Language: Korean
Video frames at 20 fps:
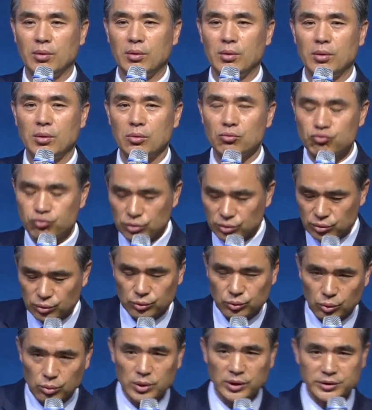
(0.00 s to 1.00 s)
우리도
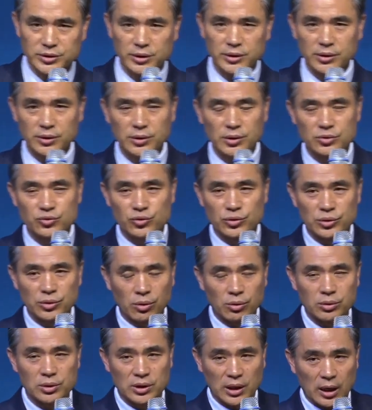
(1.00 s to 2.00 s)
똑같잖아요. 예수의
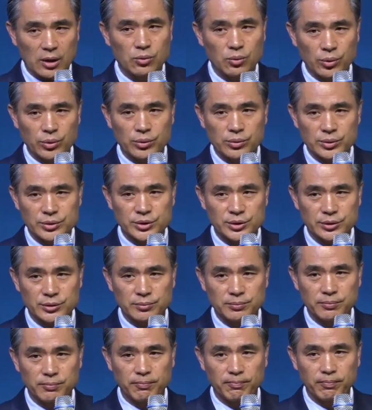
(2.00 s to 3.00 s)
영을 갖고 있고 지금
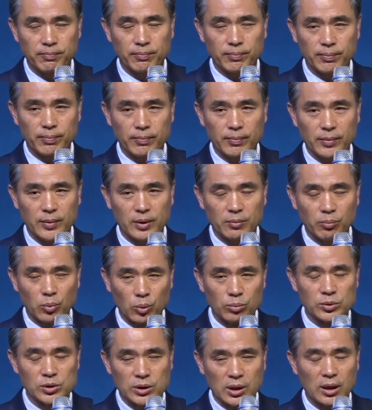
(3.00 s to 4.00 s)

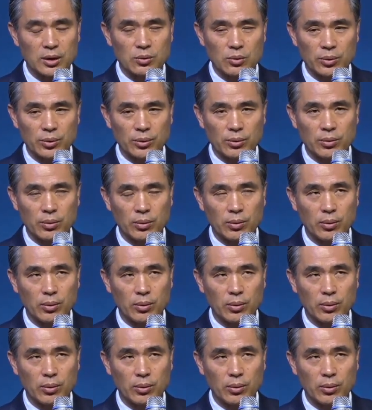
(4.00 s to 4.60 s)
몸을 갖고 있고